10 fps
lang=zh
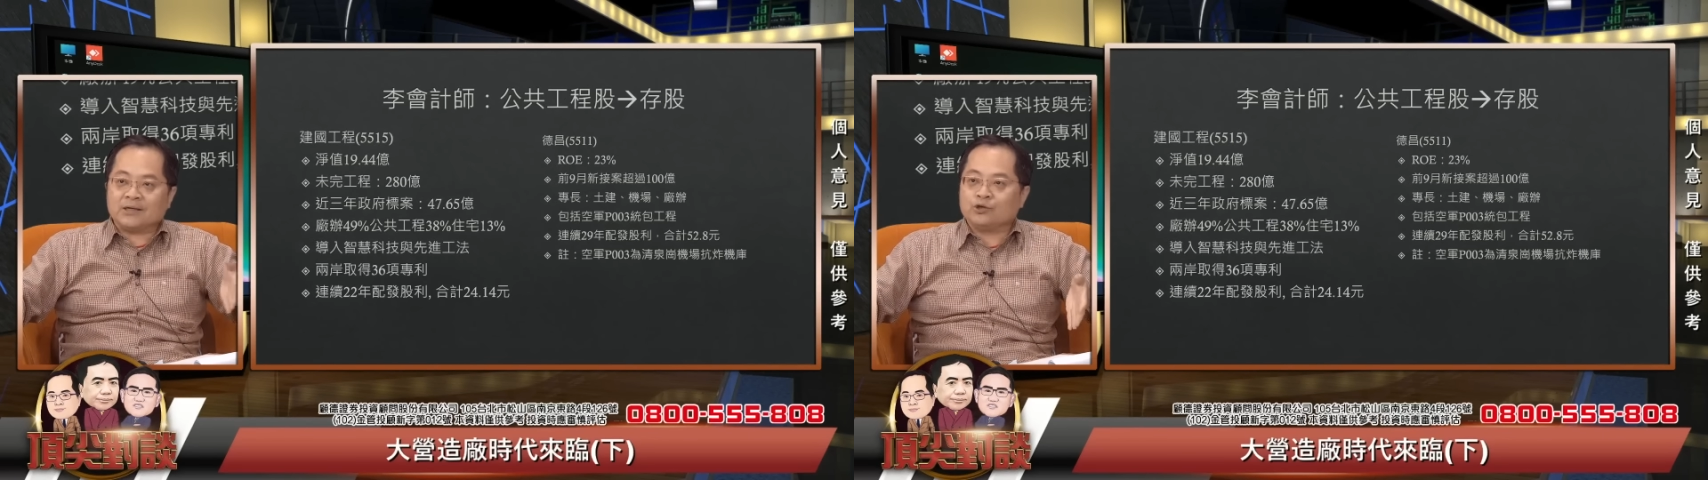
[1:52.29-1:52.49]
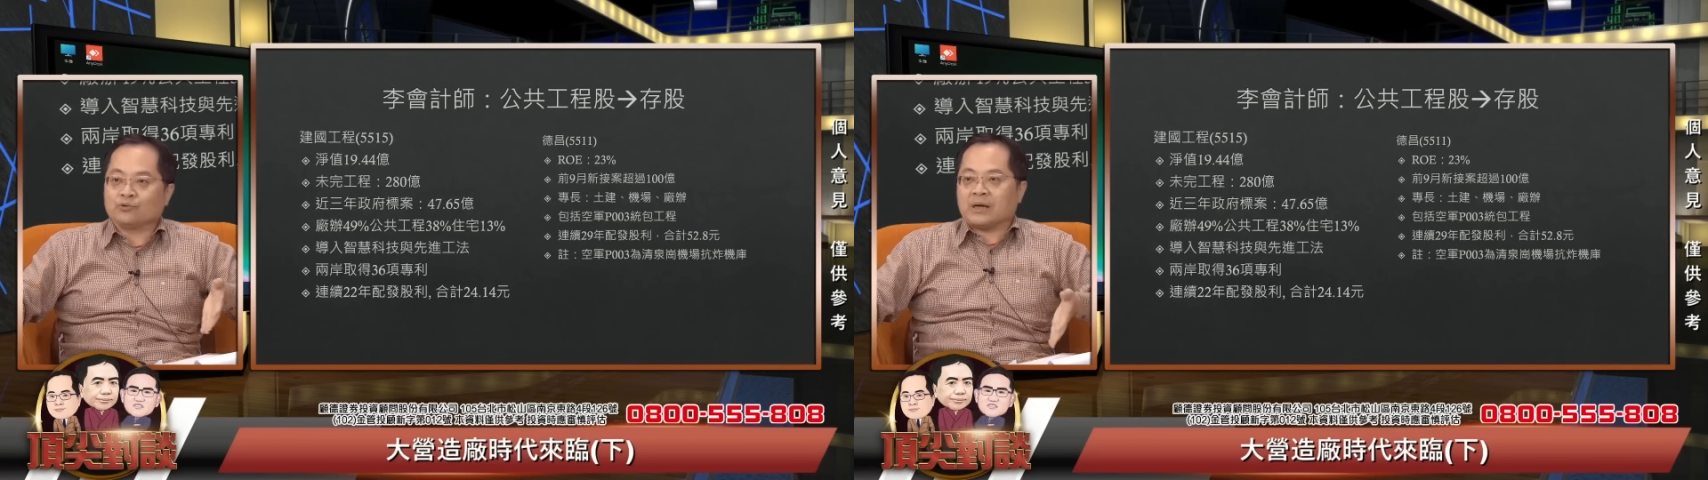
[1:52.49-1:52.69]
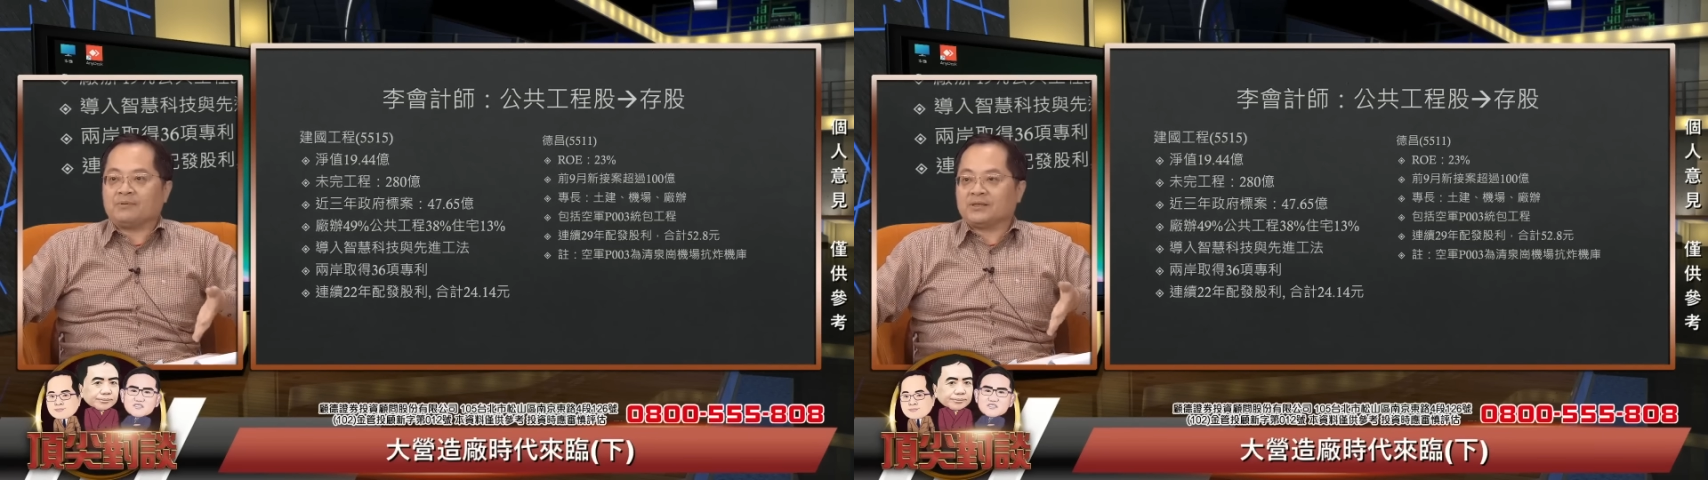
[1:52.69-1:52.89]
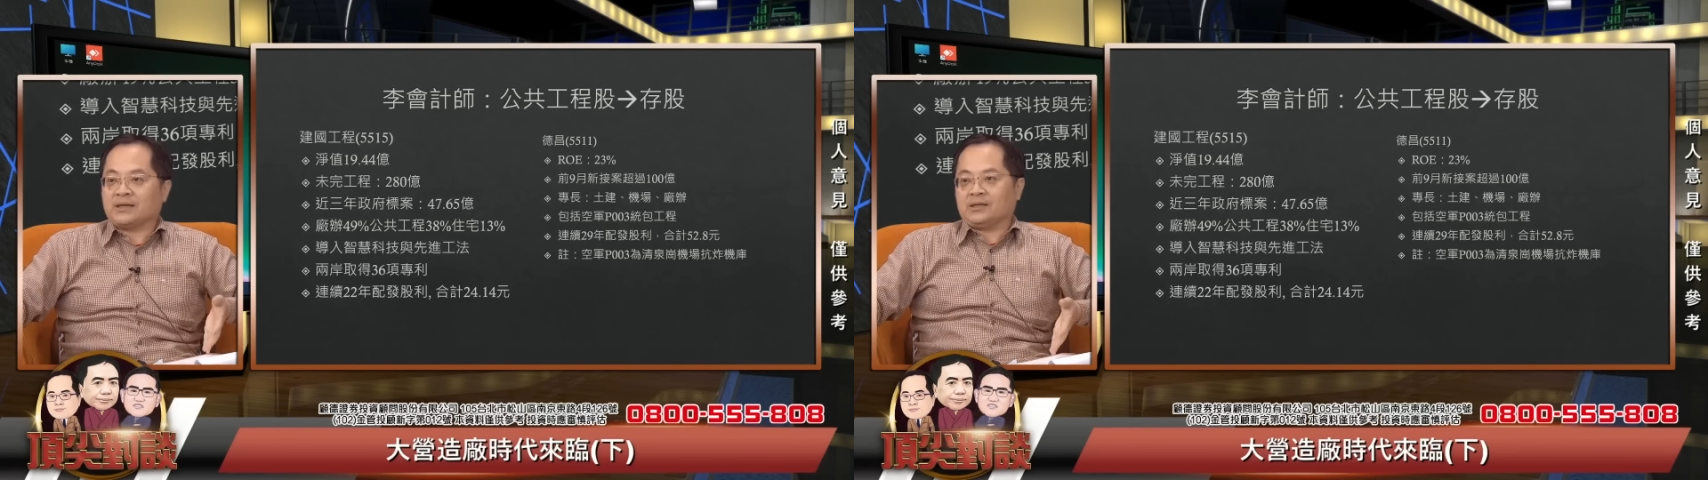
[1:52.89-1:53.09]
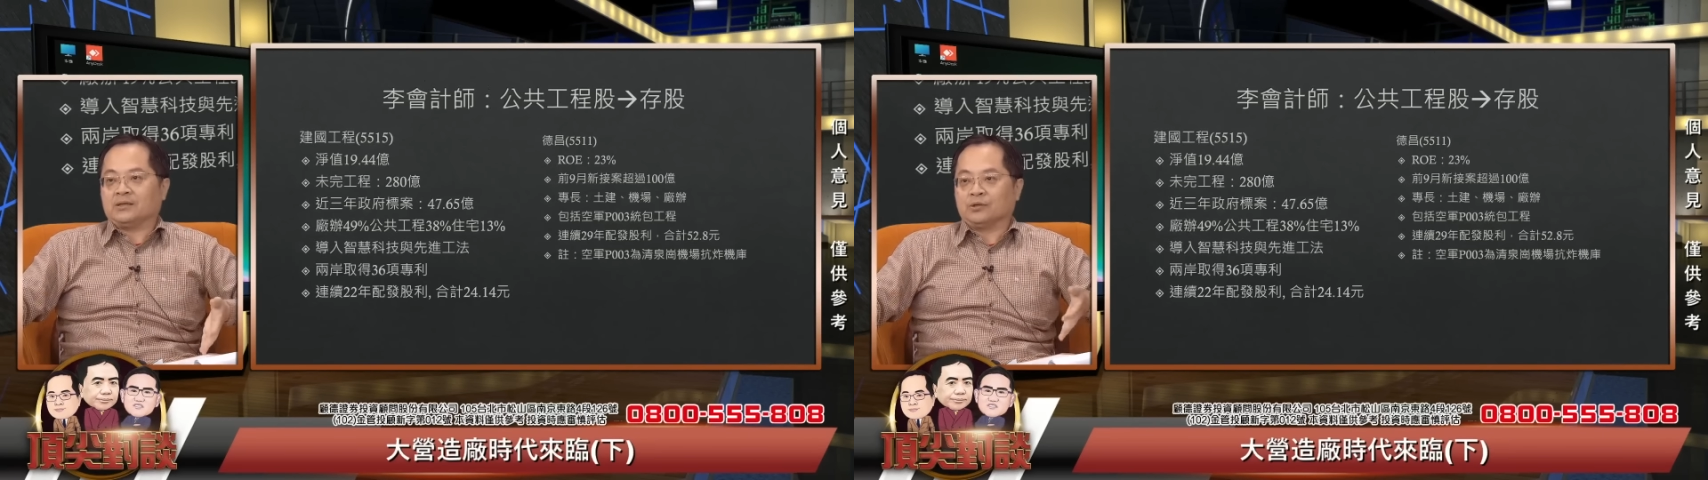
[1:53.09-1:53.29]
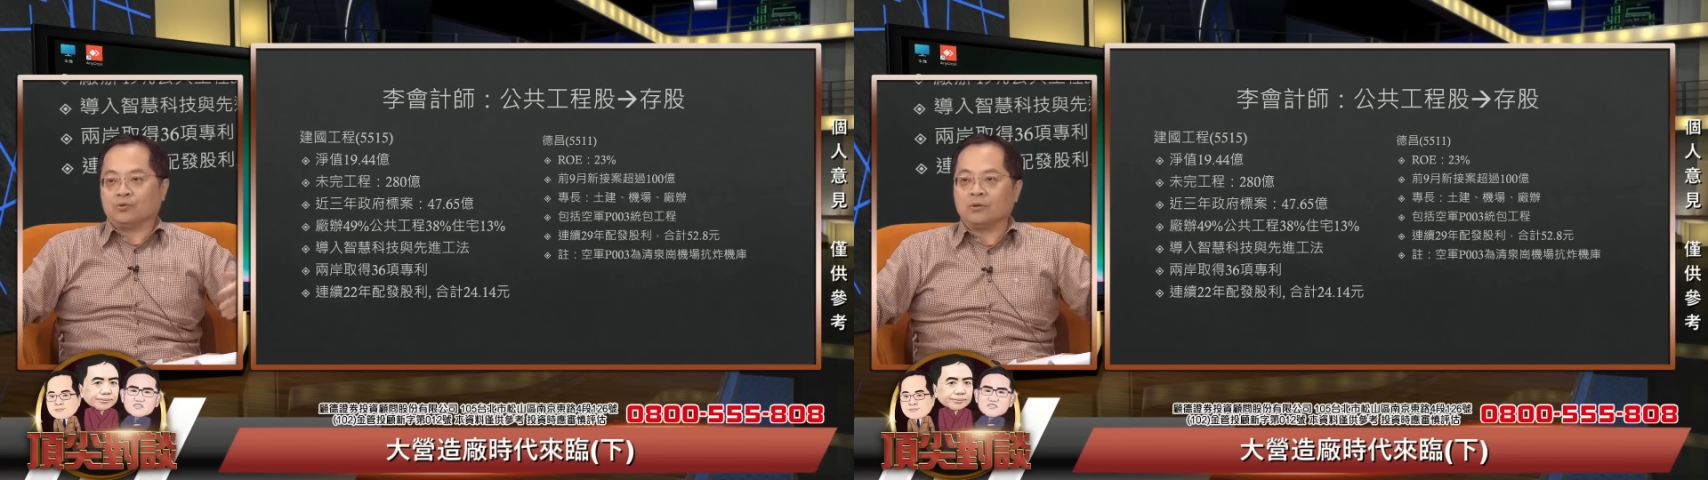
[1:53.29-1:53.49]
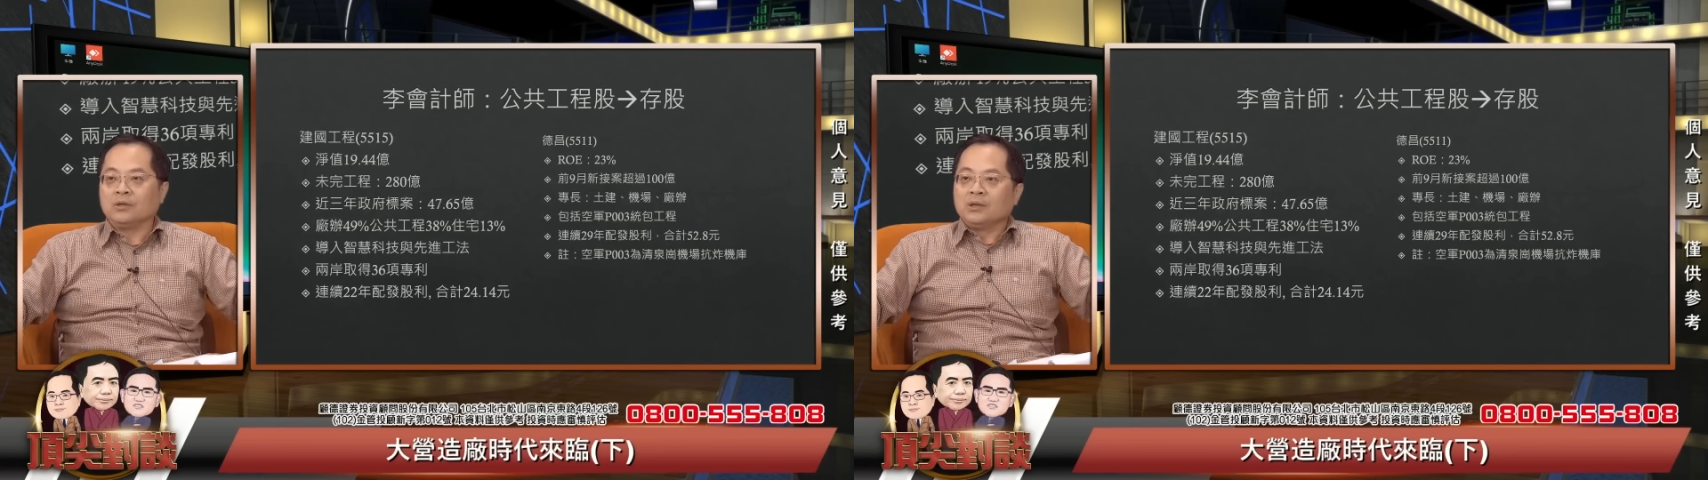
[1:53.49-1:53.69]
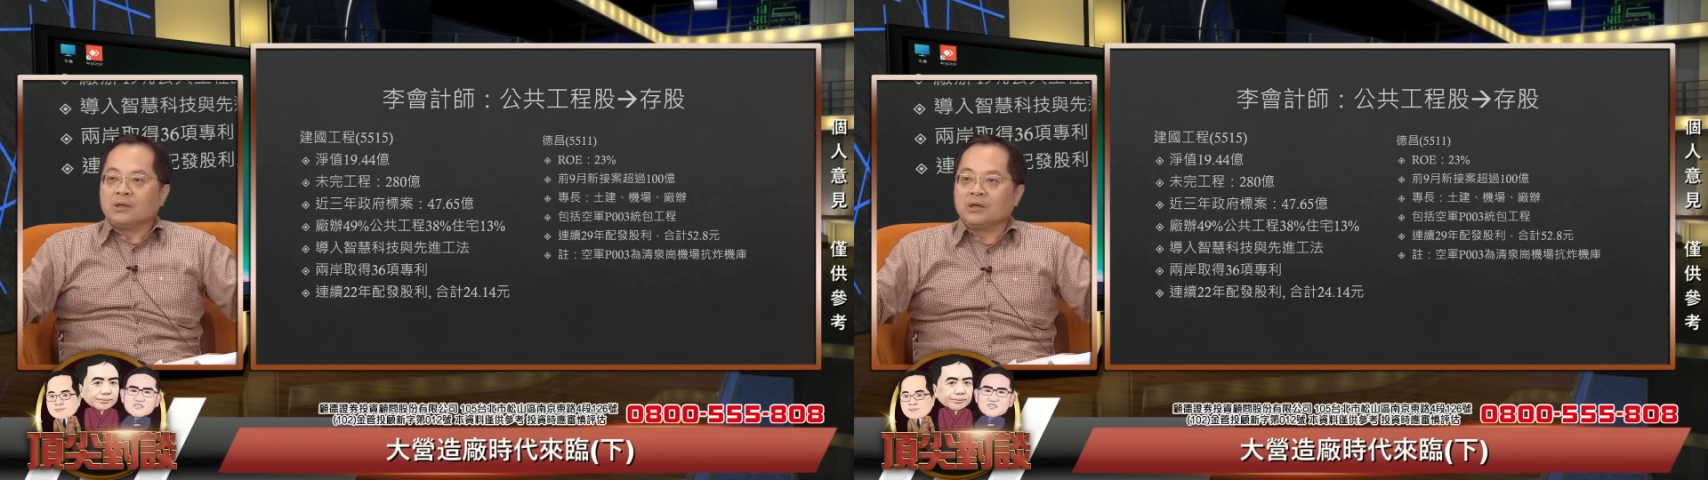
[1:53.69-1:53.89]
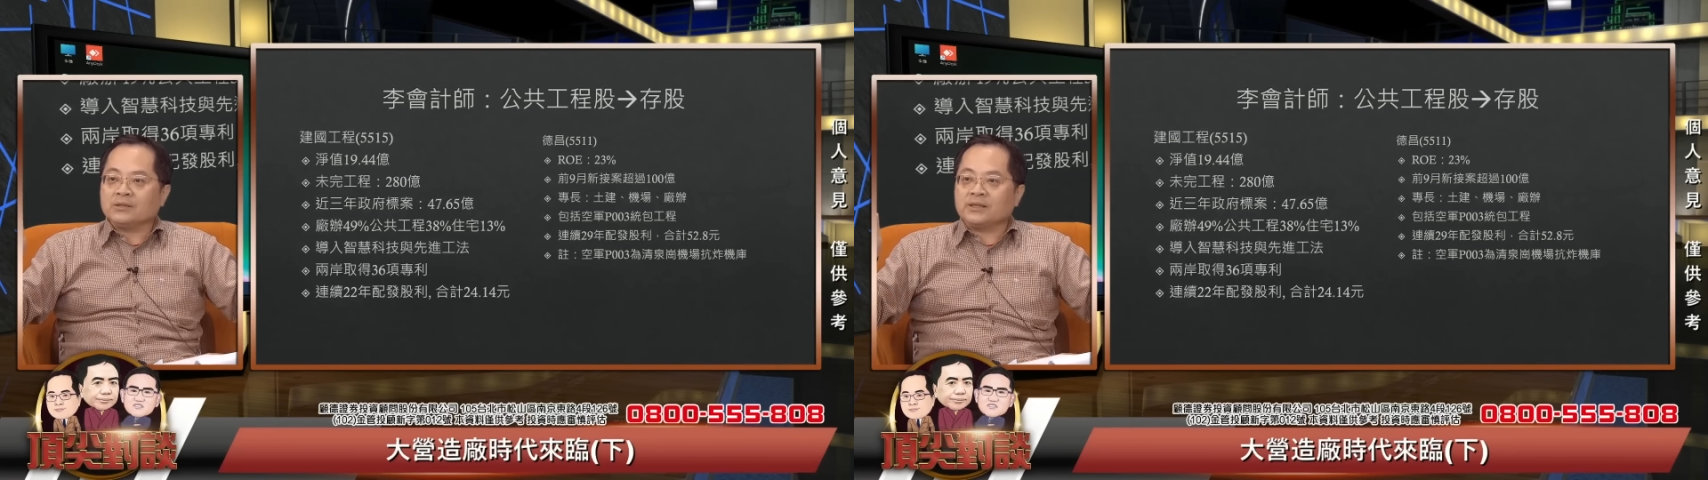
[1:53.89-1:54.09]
住宅比降低很多，而且这